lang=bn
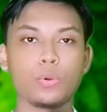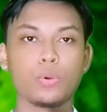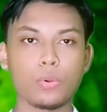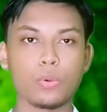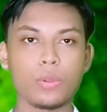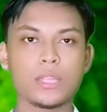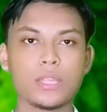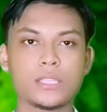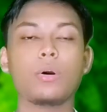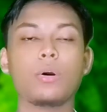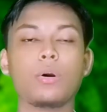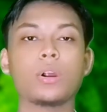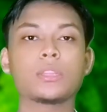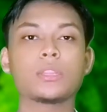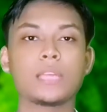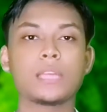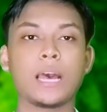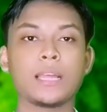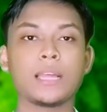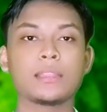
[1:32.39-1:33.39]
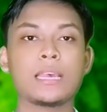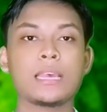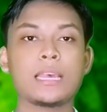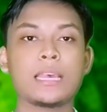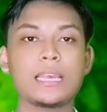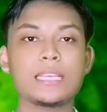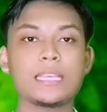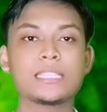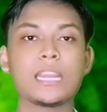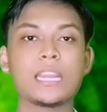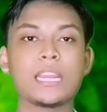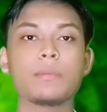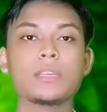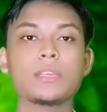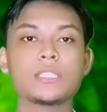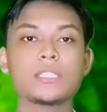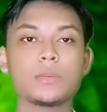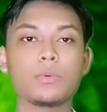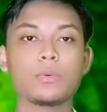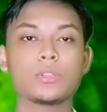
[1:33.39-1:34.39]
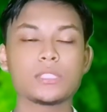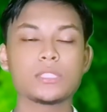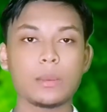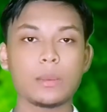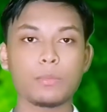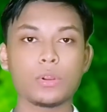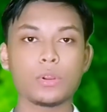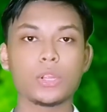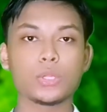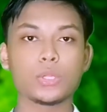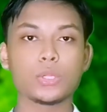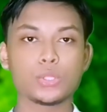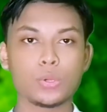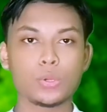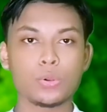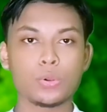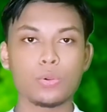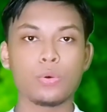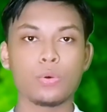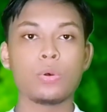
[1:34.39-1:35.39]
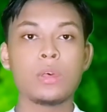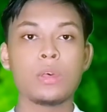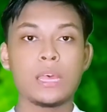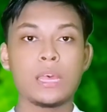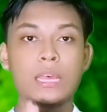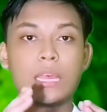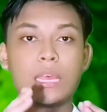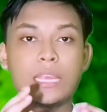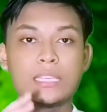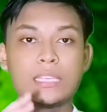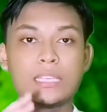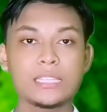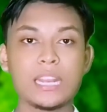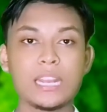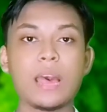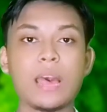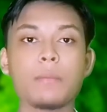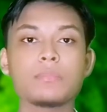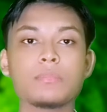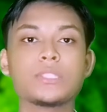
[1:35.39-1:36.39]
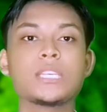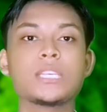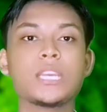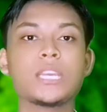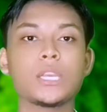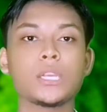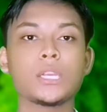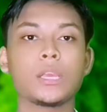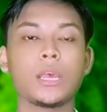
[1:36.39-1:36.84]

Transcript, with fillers: রয়েছে অর্থাৎ ইসলামী জীবন যাপনের জন্য ইসলাম যে